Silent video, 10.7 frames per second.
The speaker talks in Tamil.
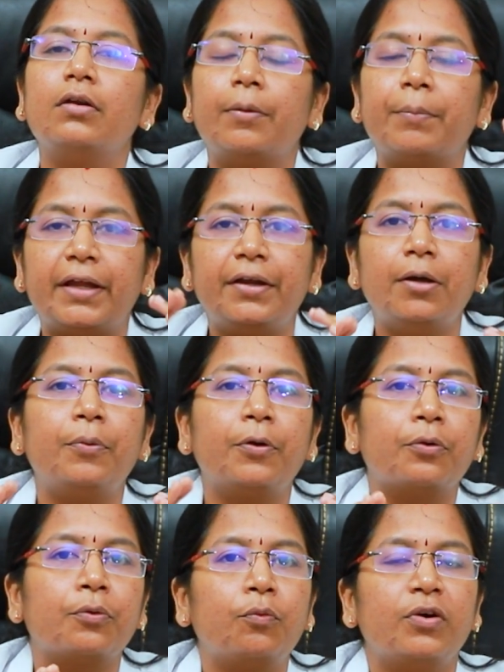நம்ம என்ன
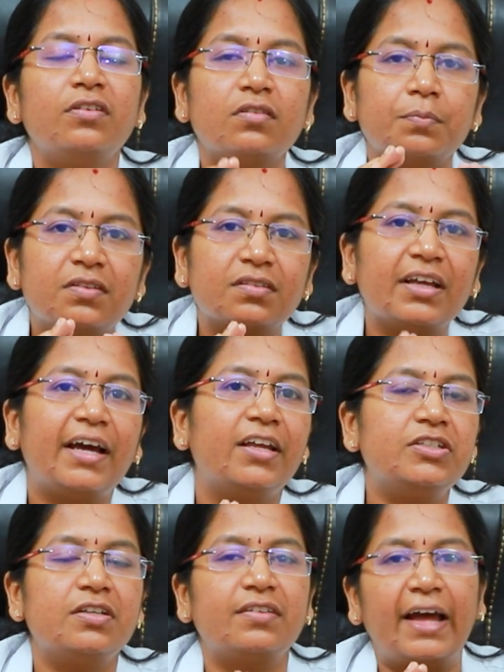பண்ணணும் ஒன்ஸ்
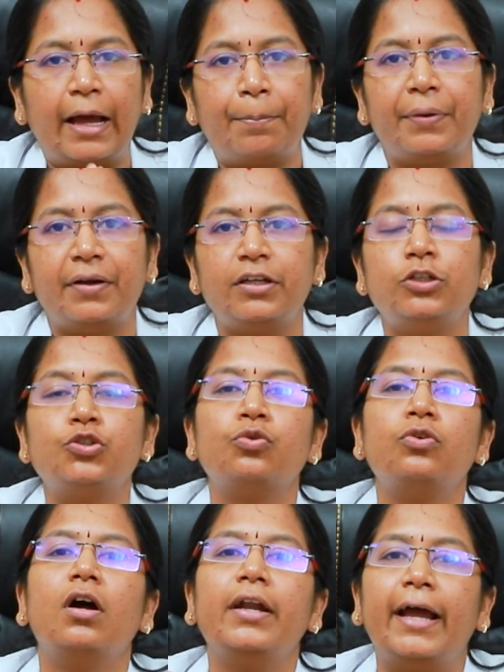மிஸ்கேரேஜஸ் ஹேப்பன் இட்
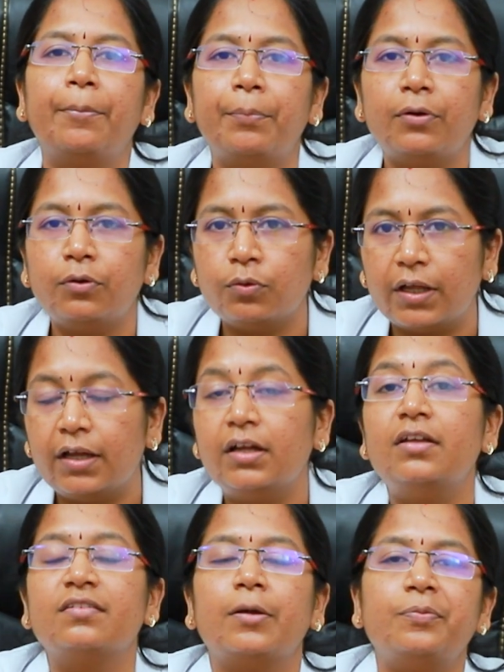ஷுட் நாட் ஹேப்பன் டு த
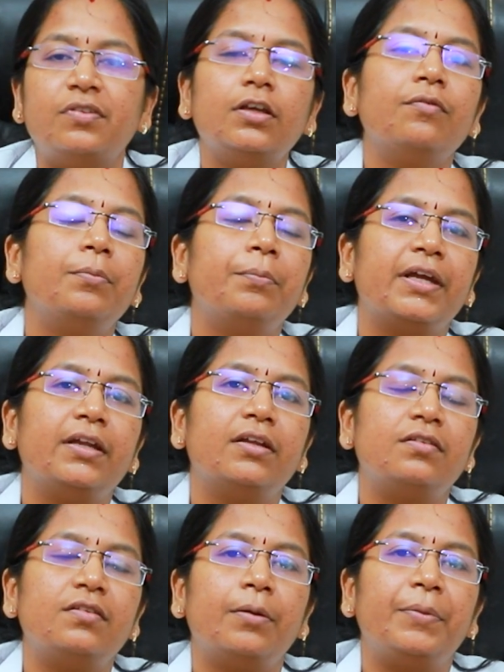சப்சீக்வெண்ட்
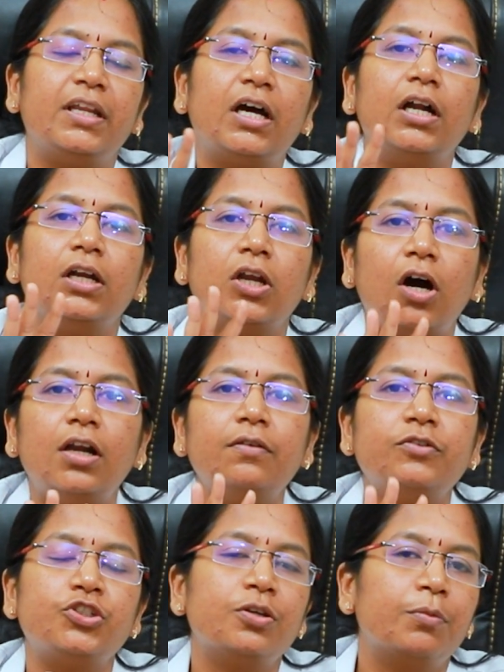ப்ரெக்னன்சி அப்படின்னா நாலு
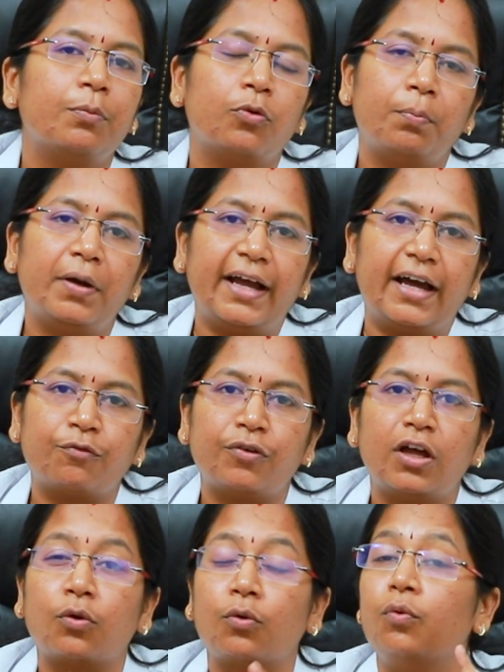விஷயம் நம்ம ரொம்ப
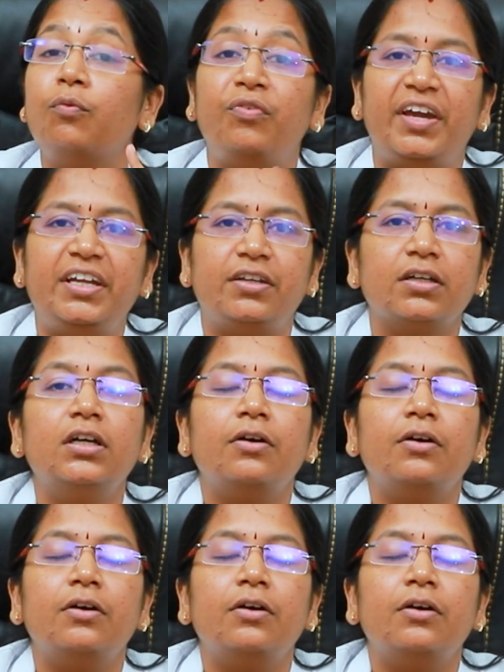கேர்ஃபுல்லாக இருக்கணும் வெயிட்